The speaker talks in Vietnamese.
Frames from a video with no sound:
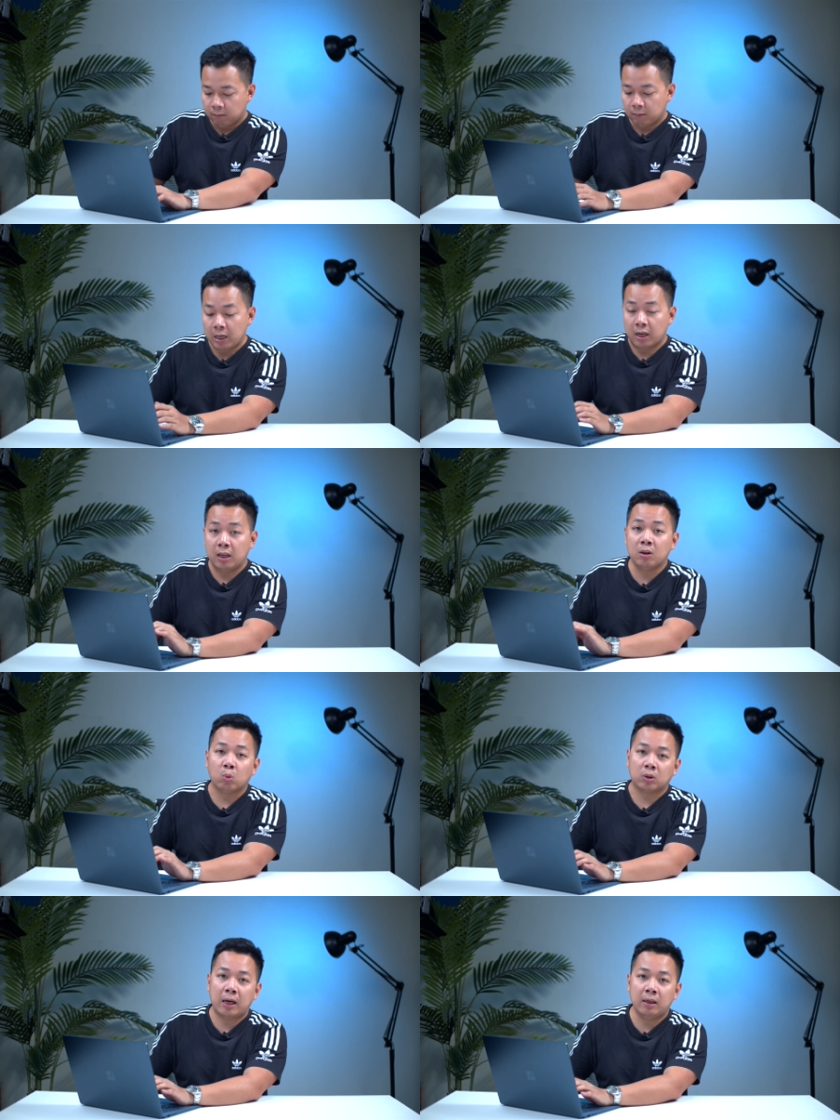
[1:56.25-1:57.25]
để lên
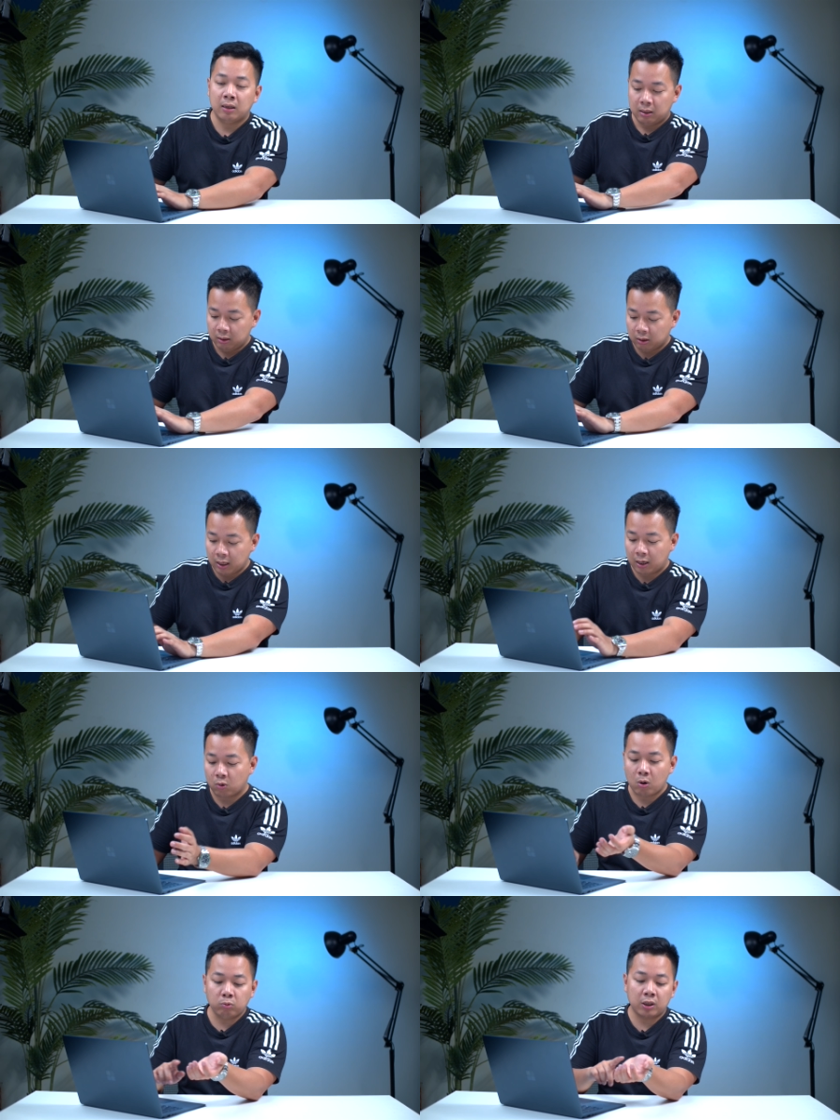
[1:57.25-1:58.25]
cổ tay như thế này nó
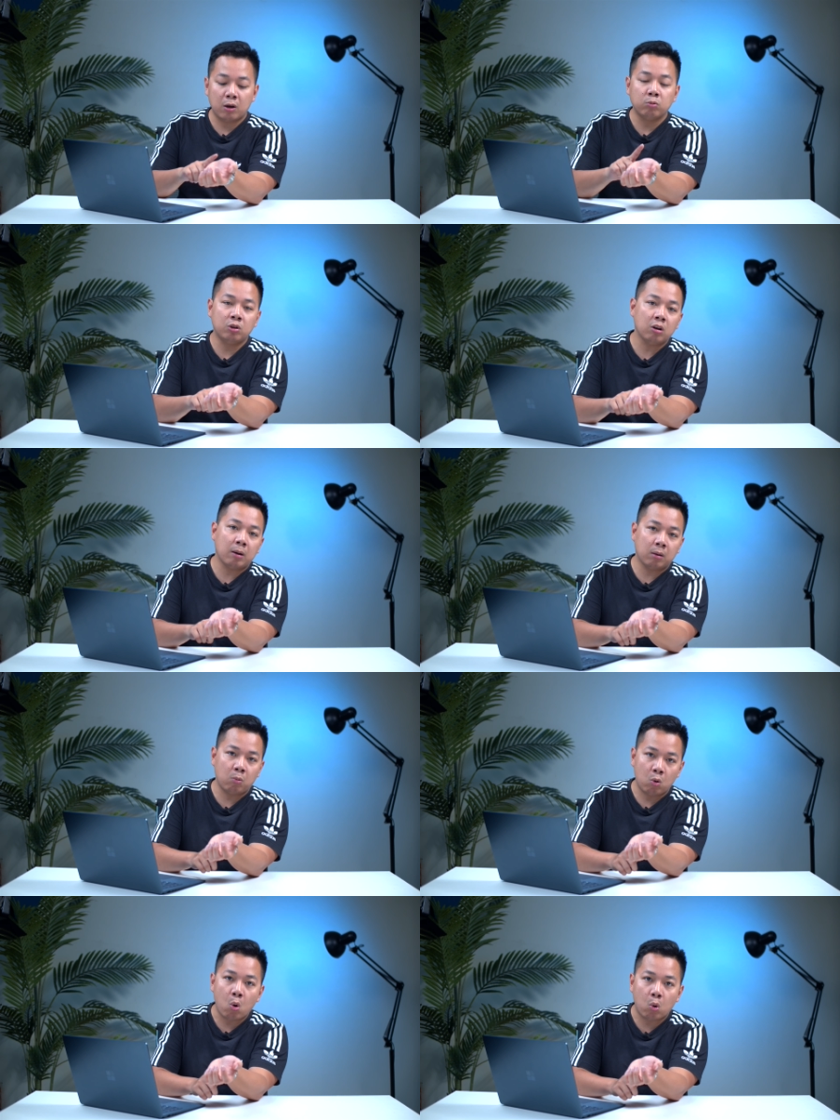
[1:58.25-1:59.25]
không sẽ không xước nào
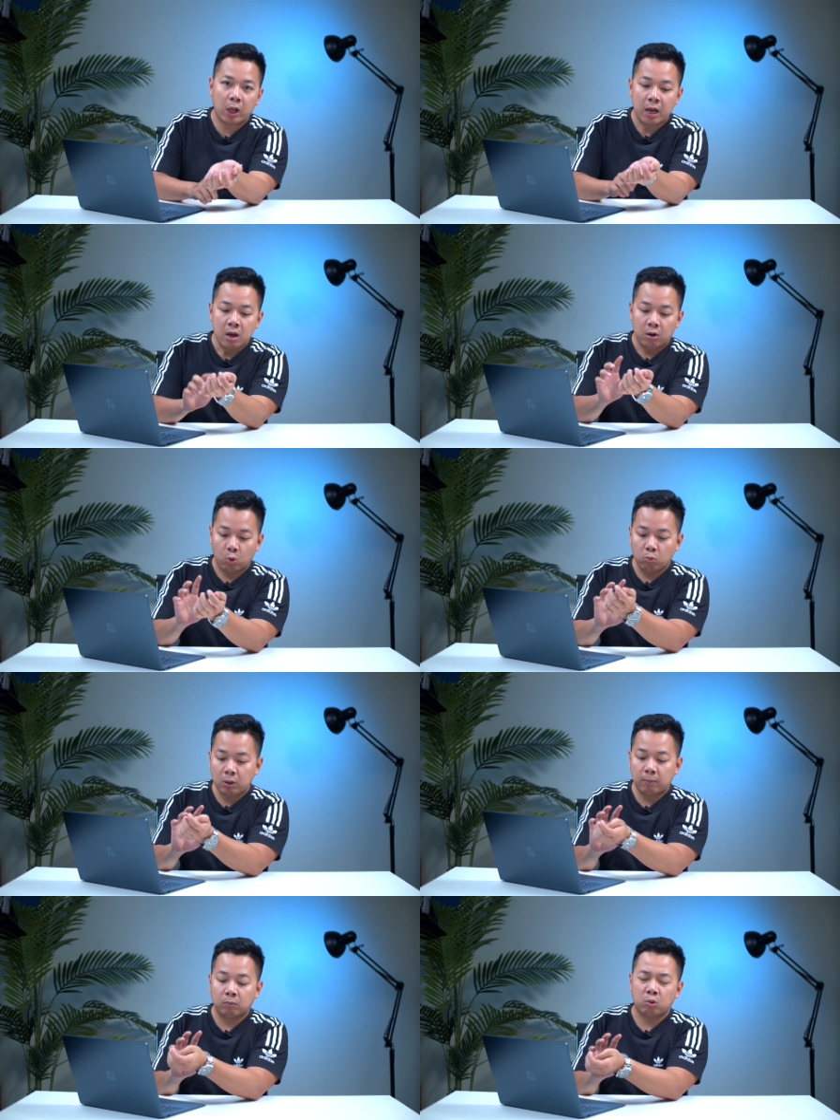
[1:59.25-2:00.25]
đồng hồ này nó cũng
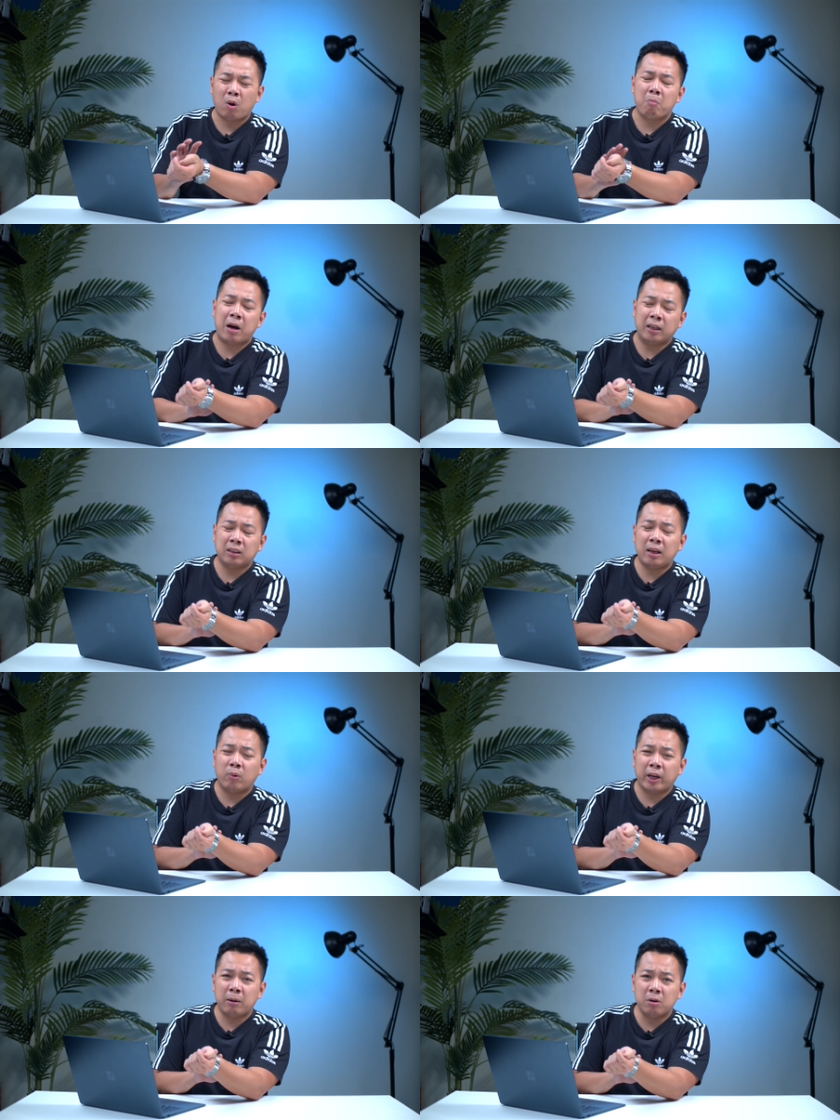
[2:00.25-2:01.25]
làm thoải mái tay của
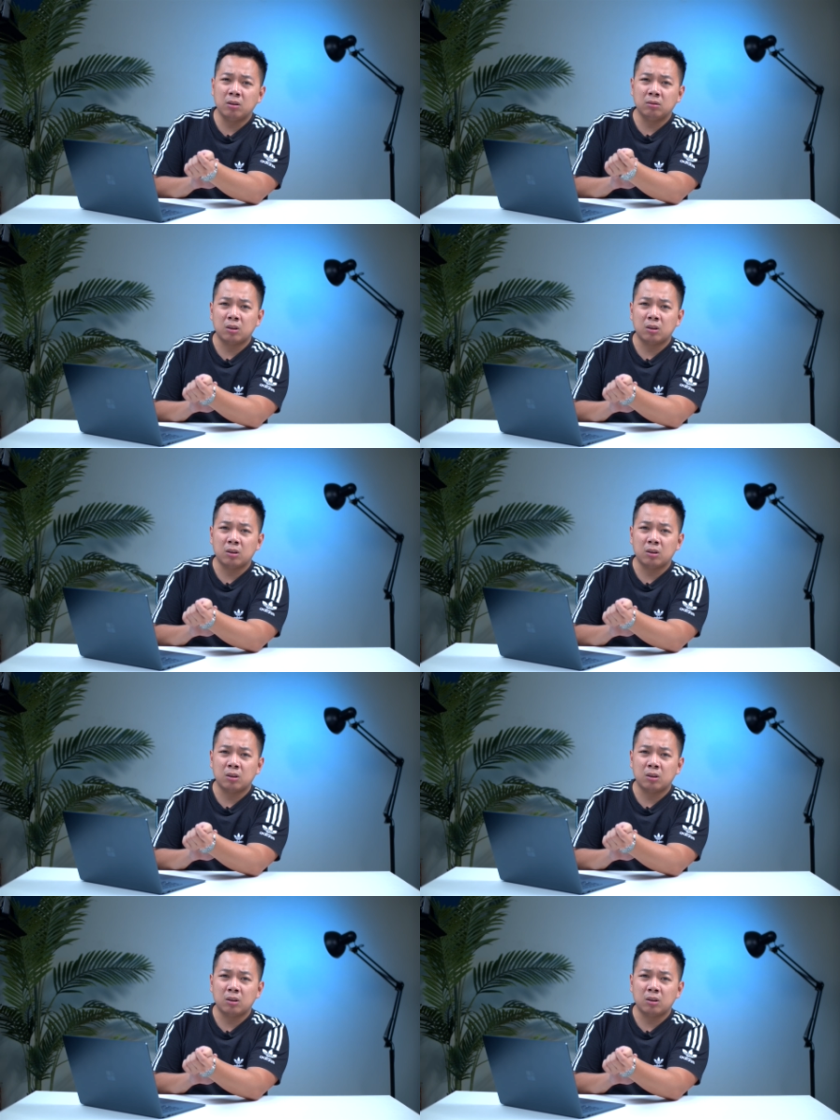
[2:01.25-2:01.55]
anh em hơn